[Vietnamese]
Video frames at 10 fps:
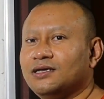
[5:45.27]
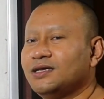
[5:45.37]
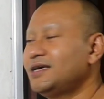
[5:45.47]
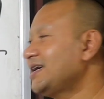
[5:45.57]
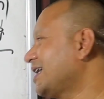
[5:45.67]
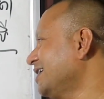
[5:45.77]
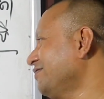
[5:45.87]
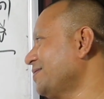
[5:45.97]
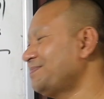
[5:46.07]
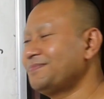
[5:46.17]
ấy anh đang
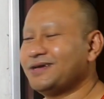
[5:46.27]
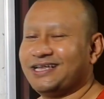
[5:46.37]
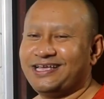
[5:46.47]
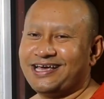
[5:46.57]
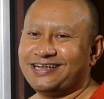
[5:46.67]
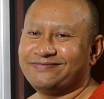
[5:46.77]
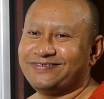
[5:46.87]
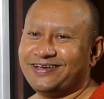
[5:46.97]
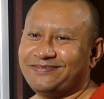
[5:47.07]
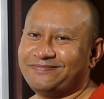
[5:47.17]
về, ở đây anh đang
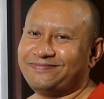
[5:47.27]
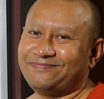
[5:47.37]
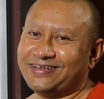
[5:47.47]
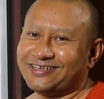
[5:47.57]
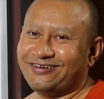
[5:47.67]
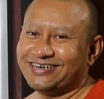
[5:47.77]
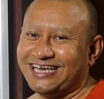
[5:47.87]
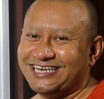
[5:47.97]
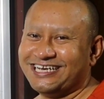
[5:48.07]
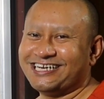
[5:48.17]
về mình con
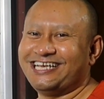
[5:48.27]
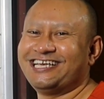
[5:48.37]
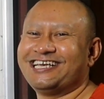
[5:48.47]
đây đang đây,